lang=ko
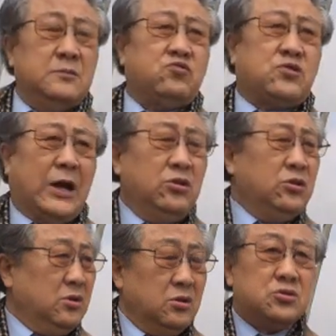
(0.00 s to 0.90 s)

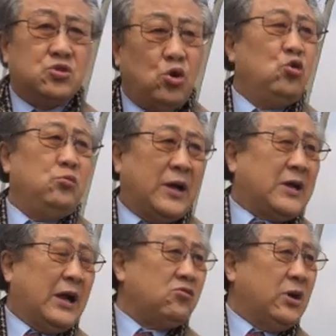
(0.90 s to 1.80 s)
북한은 서울만
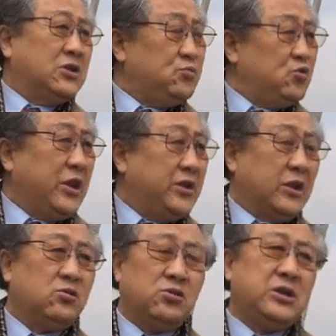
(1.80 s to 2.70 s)
깔고 앉으면
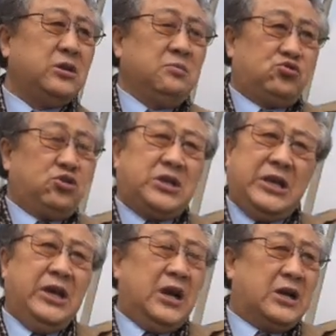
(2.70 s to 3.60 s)
된다는 거지 무슨
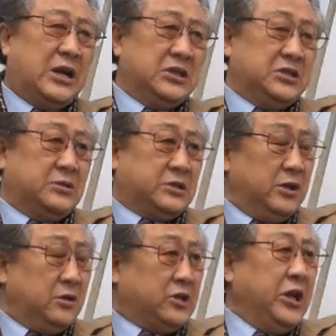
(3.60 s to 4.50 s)
계양까지
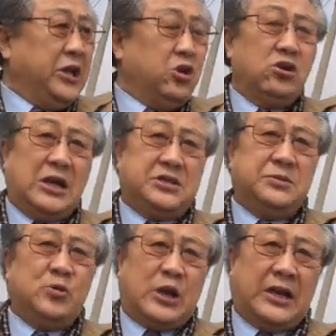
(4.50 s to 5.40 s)
계령까지
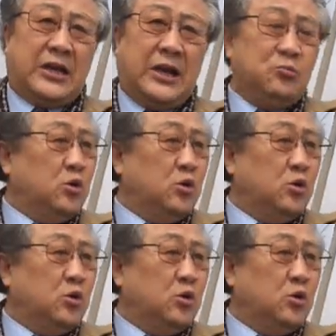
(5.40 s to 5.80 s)
뭐 갔다 뭐